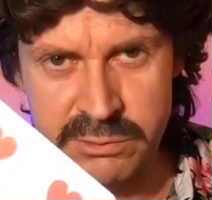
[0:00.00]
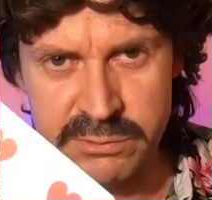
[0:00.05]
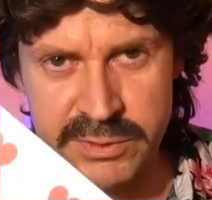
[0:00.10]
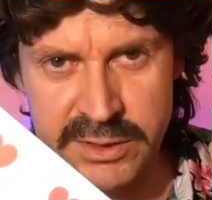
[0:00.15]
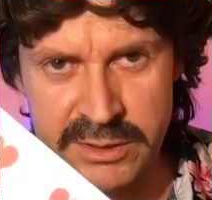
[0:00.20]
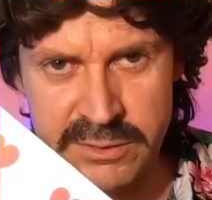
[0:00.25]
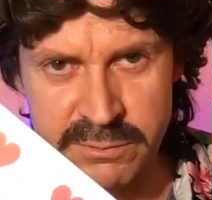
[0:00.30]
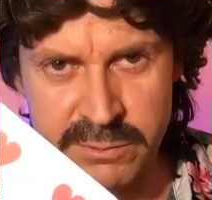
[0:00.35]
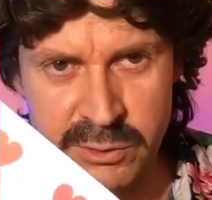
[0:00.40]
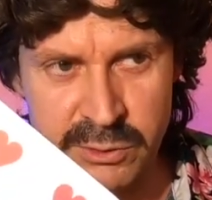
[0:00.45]
vous
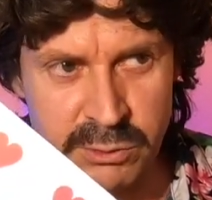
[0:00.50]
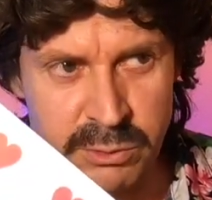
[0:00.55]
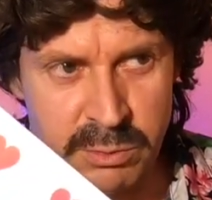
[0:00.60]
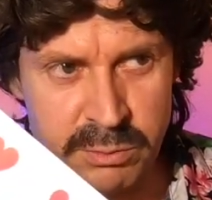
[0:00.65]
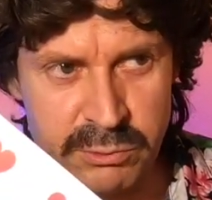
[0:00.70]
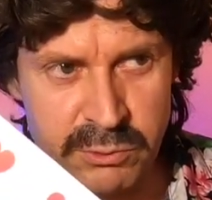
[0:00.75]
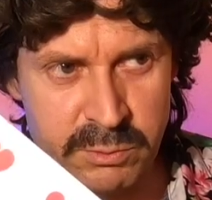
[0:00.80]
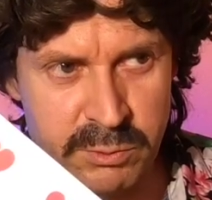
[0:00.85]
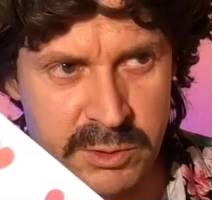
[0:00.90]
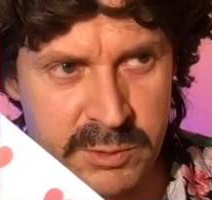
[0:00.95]
faites votre
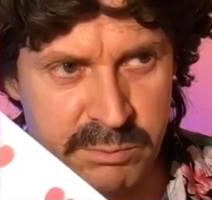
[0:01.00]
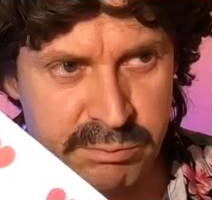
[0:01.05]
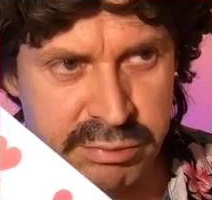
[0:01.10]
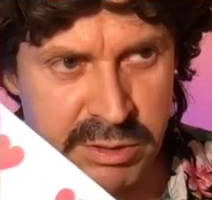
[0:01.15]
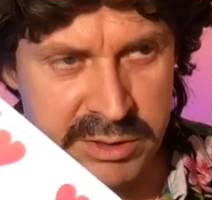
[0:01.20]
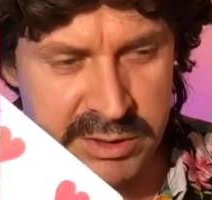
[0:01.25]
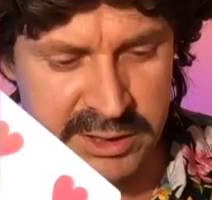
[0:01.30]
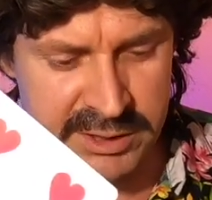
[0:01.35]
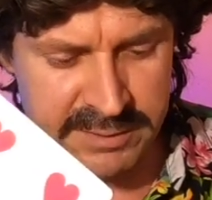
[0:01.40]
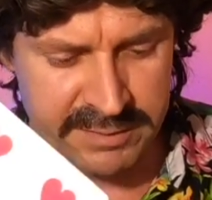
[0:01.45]
mouvement de
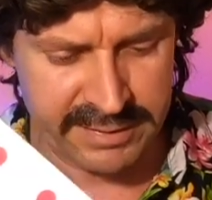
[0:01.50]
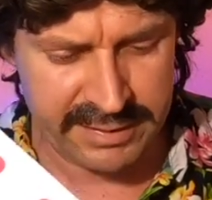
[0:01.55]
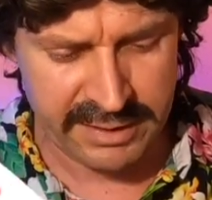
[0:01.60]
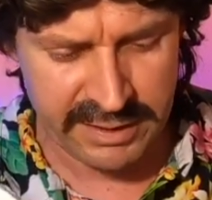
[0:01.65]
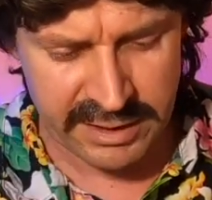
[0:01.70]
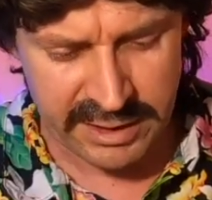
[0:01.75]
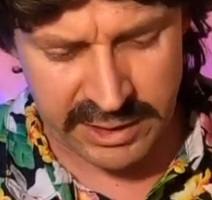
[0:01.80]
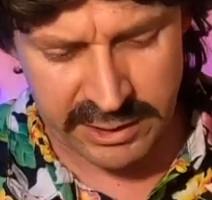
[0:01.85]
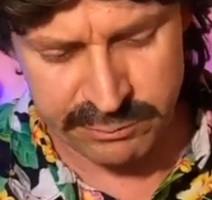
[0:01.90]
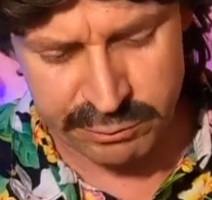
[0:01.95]
poignet.
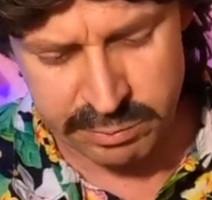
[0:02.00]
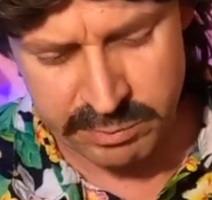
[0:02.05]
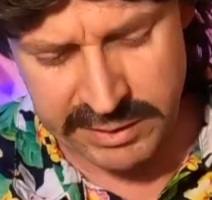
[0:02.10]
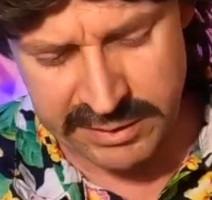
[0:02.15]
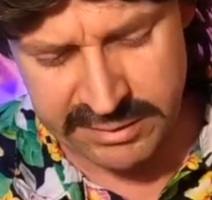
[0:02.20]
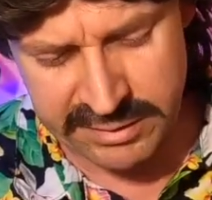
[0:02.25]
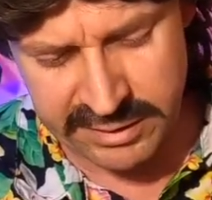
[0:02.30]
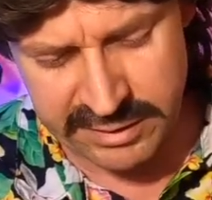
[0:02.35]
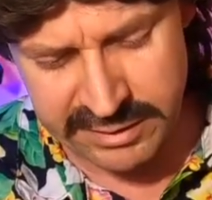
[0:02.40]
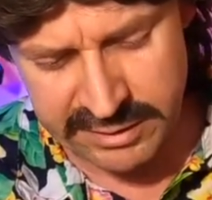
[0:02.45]
Et vous
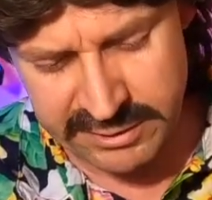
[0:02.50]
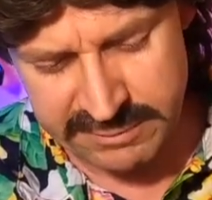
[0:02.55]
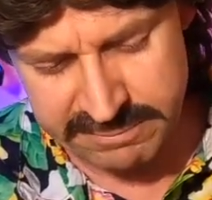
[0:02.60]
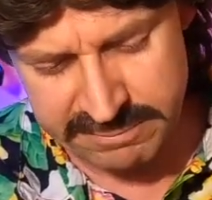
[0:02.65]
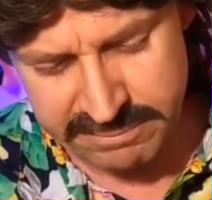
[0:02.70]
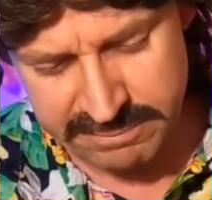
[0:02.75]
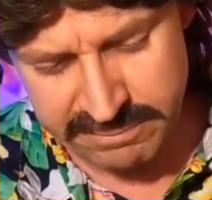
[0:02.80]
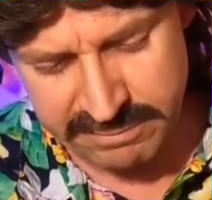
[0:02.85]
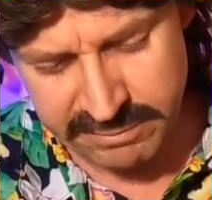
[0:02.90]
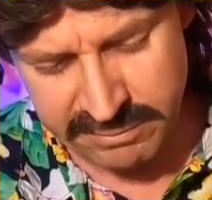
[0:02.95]
mettez
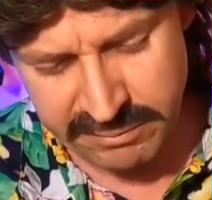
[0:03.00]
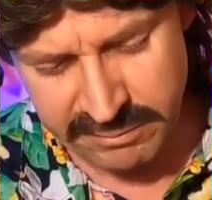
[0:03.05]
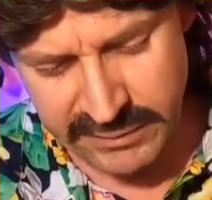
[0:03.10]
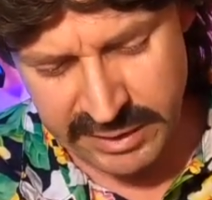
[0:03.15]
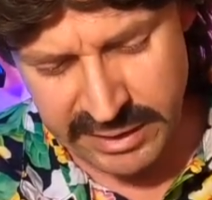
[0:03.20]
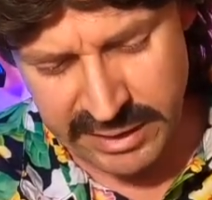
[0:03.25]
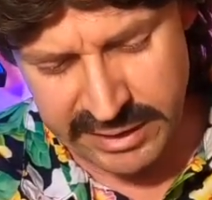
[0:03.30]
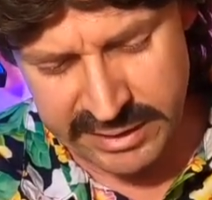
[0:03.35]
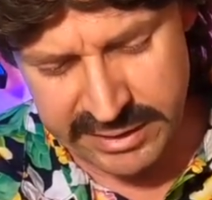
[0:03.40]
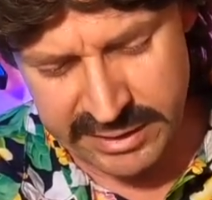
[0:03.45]

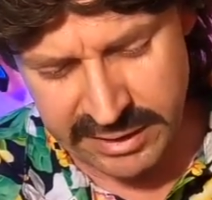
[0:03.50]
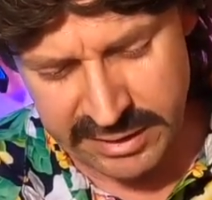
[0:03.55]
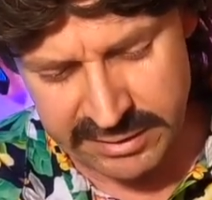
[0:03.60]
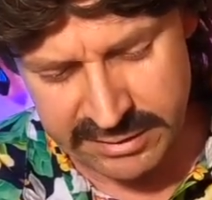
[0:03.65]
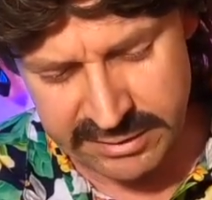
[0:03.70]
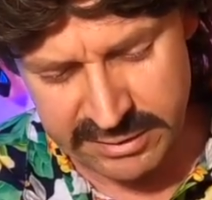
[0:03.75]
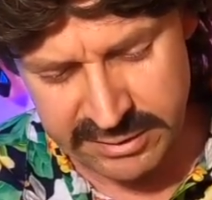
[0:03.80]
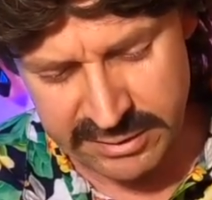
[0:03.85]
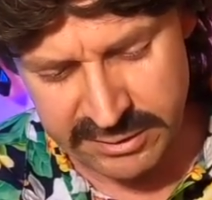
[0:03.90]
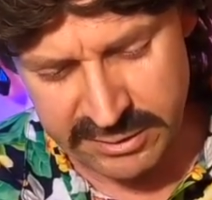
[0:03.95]
la
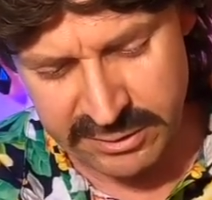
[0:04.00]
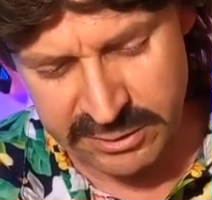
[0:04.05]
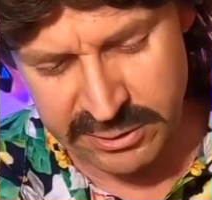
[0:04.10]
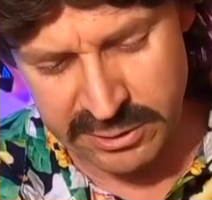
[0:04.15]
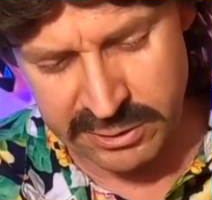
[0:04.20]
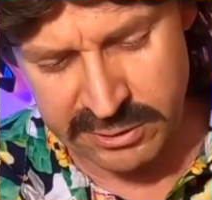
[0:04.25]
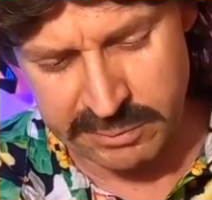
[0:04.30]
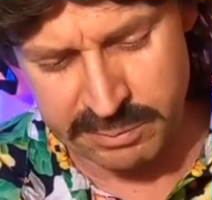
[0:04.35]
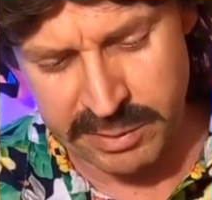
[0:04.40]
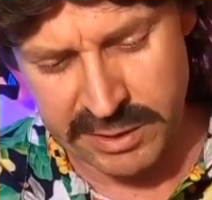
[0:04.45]
carte
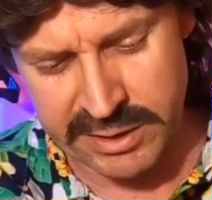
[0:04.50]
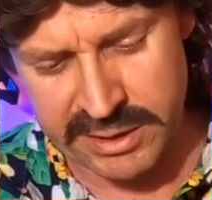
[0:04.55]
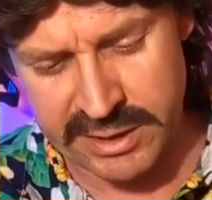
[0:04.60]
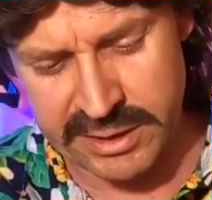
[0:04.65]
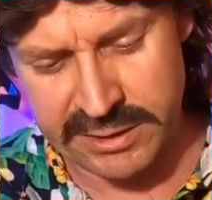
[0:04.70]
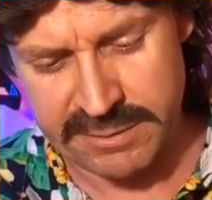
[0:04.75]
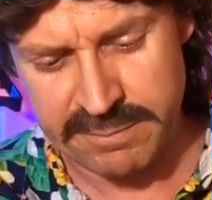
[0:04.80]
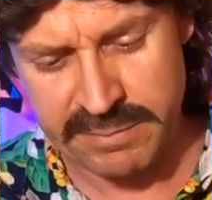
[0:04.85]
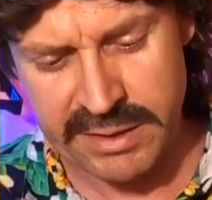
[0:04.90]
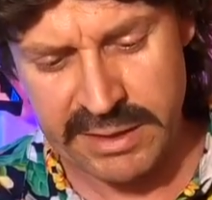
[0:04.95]
dans le
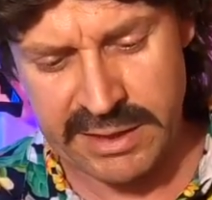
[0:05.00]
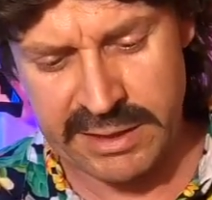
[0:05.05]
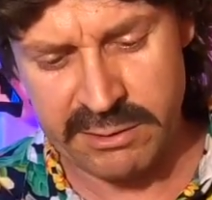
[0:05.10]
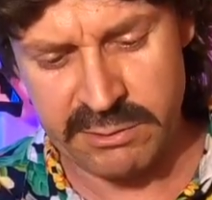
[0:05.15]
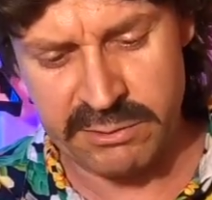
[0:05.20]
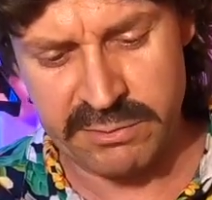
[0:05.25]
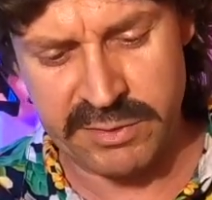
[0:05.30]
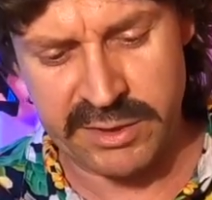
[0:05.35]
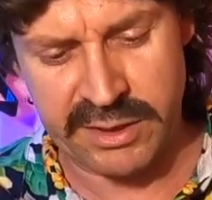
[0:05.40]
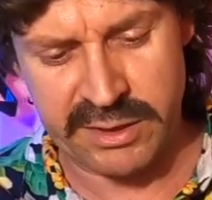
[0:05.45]
paquet, à
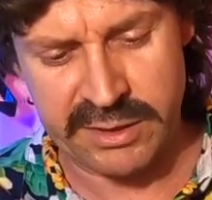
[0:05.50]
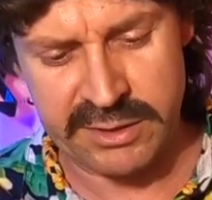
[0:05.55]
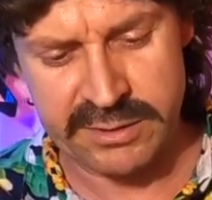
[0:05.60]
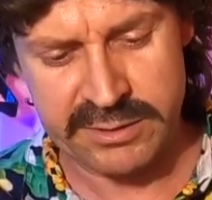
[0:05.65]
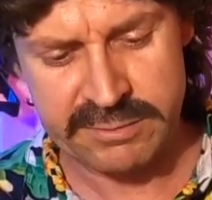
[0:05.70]
l'envers.